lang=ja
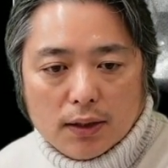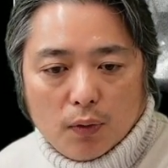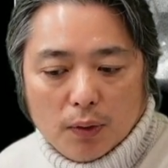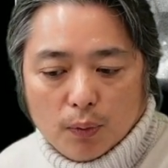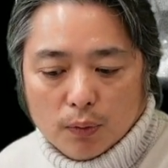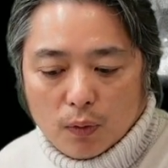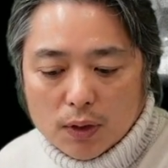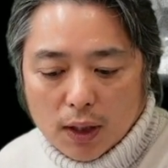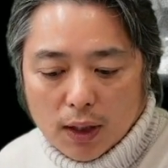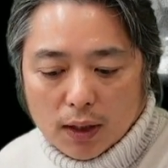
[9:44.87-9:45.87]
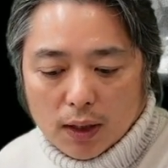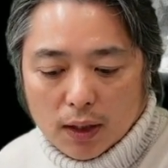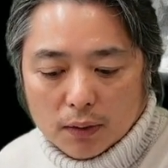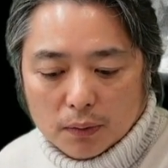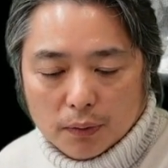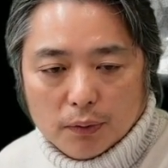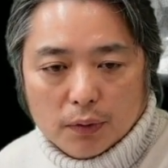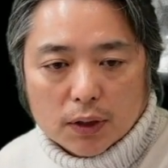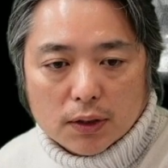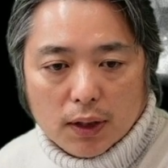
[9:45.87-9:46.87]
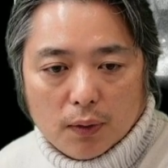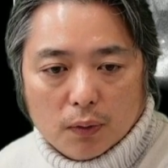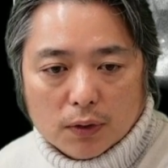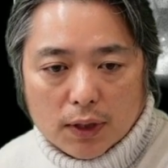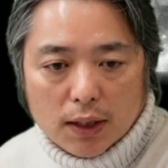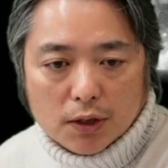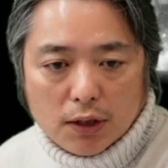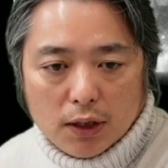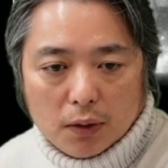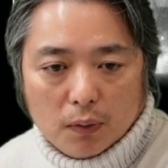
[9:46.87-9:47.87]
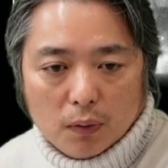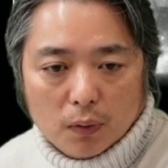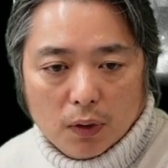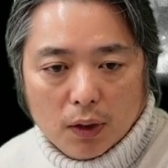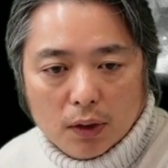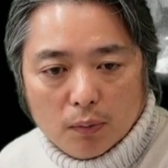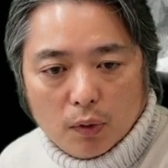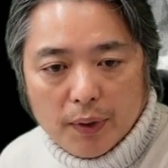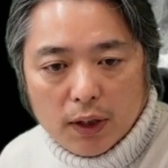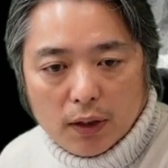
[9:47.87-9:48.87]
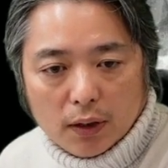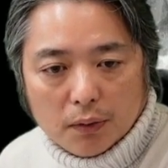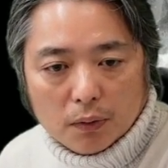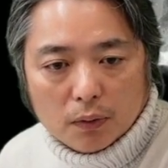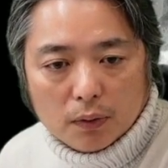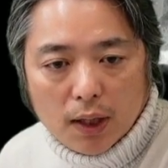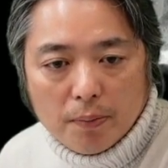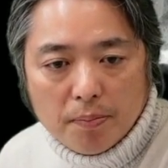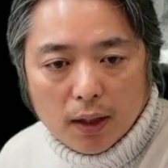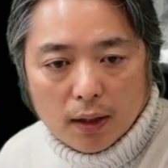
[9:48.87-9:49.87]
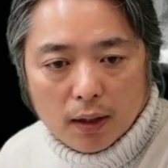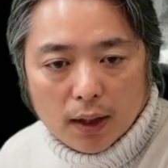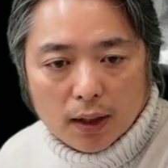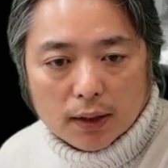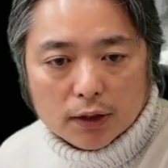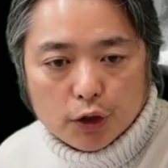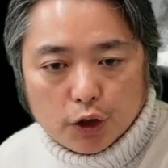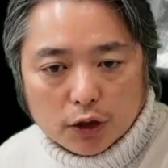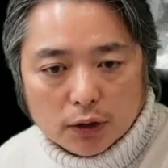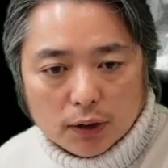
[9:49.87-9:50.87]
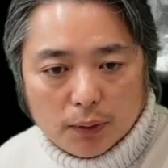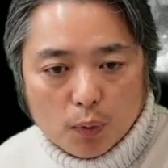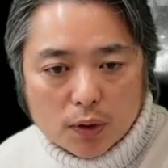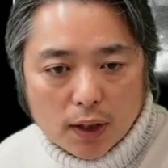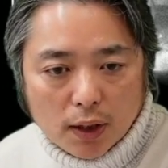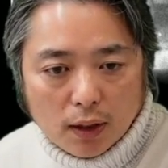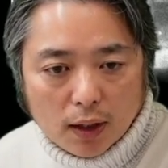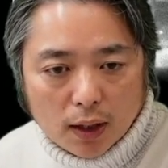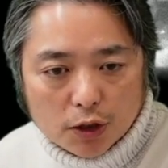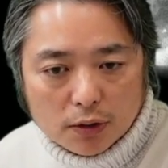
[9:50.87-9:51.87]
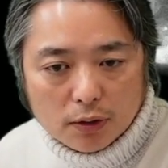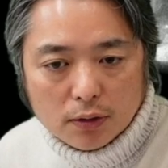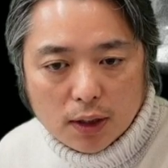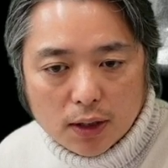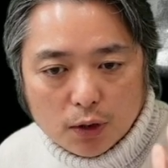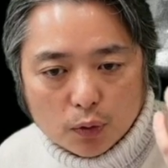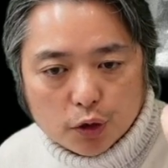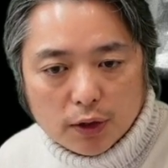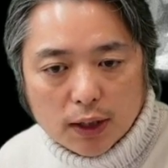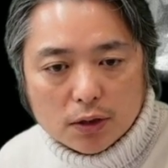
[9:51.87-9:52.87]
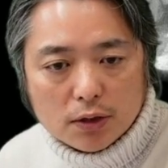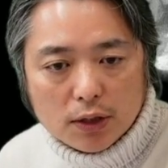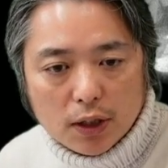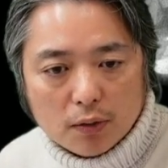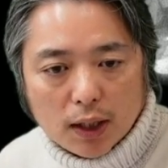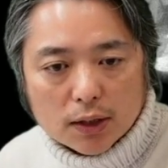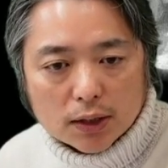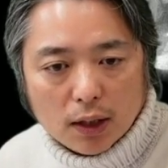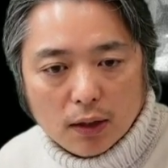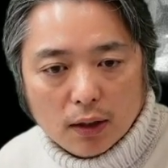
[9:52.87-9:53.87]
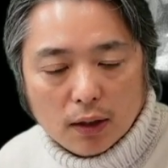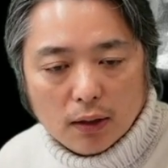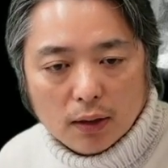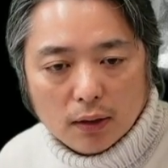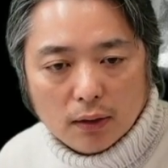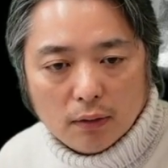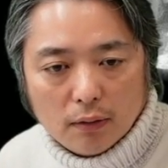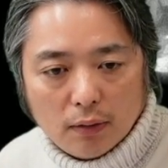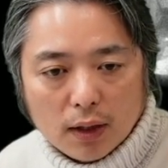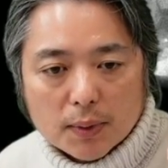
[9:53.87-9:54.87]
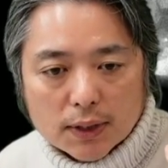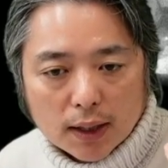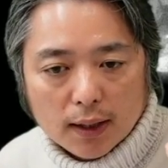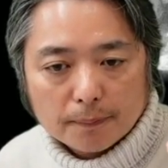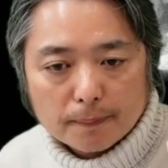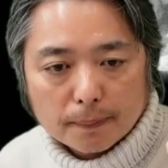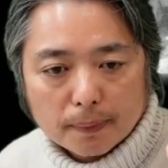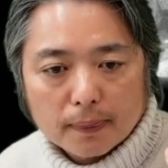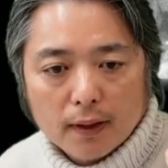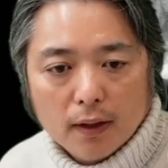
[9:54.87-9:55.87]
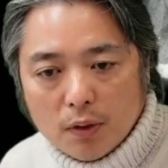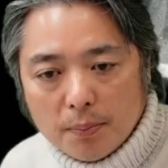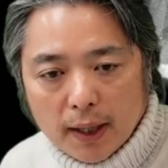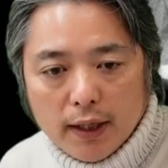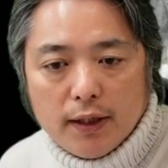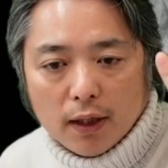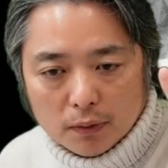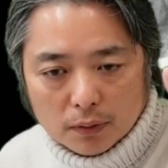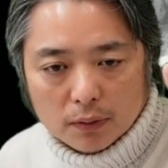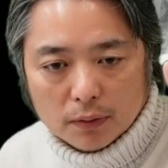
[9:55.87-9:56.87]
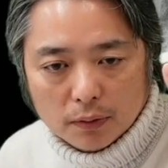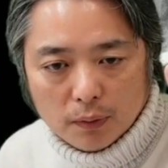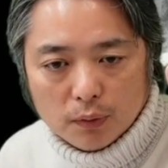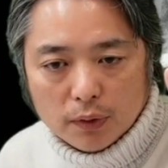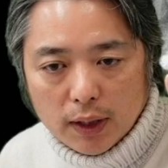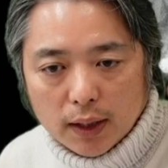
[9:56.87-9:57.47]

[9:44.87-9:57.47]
じゃあこれもう残さないかなというとですね、このスライスしていたところを見ていただくと、この断面から、毛細血管からだんだん出血しているような感じがわかりますかね。これはまあ生きている。ということ